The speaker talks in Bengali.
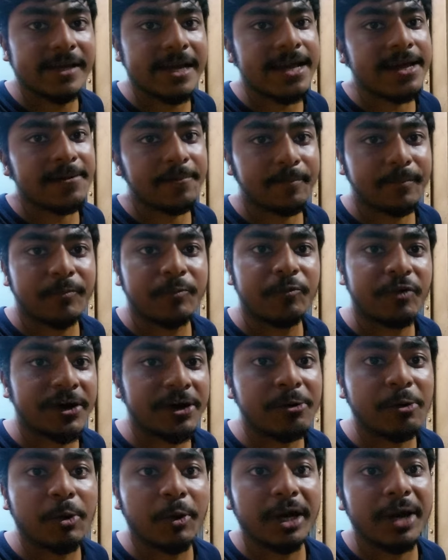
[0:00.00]
দিয়ে
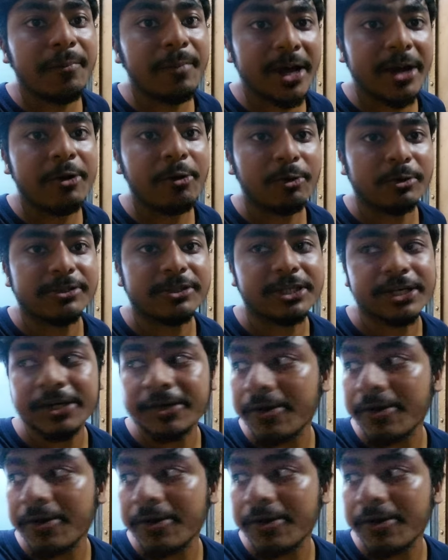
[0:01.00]
ট্রেনগুলোকে বের করছে